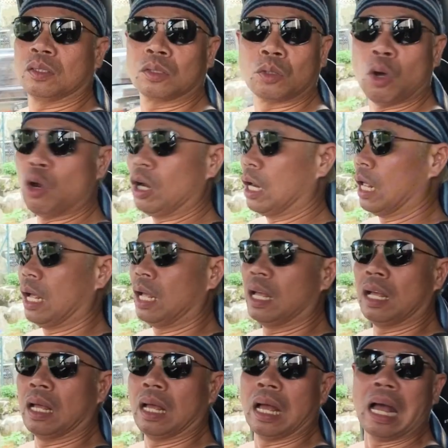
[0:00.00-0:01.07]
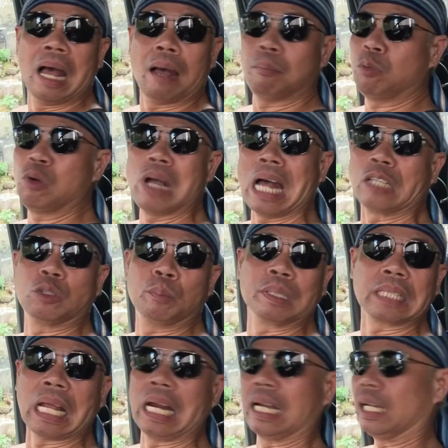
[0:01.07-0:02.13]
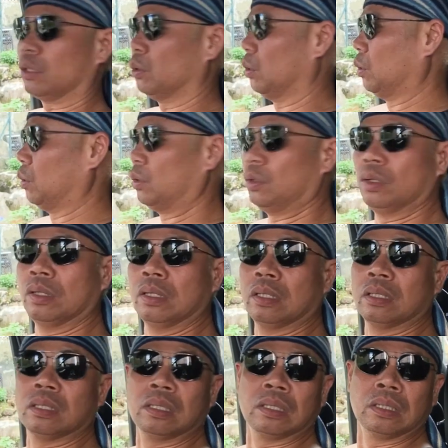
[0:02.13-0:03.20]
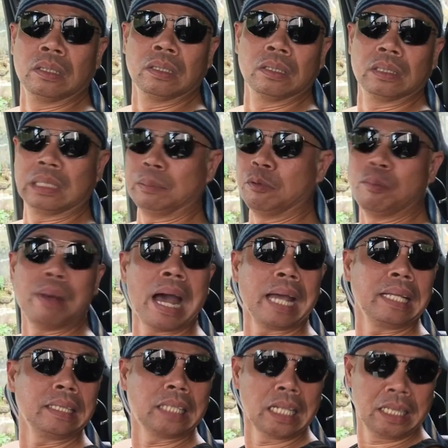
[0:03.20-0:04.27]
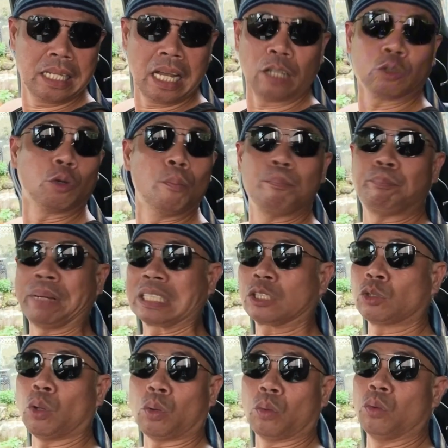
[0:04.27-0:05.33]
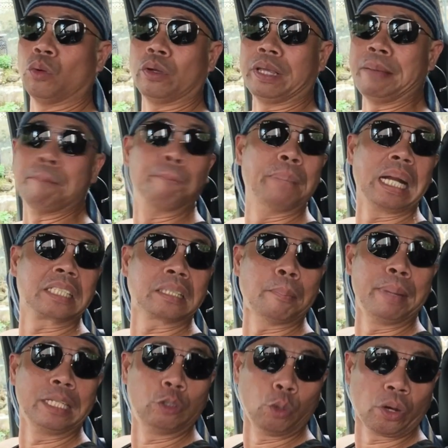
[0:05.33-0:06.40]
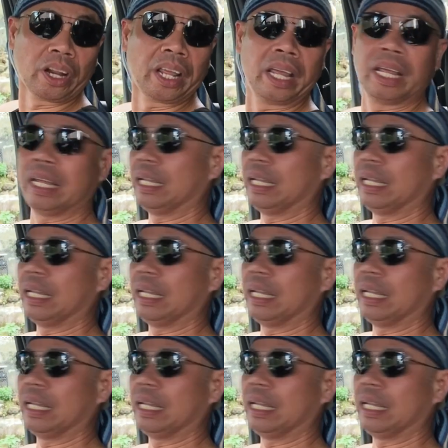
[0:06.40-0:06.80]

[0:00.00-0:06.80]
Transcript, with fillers: Tol, abogado ba talaga to? Hindi mo maintindihan kung pastor o imbalsamador eh.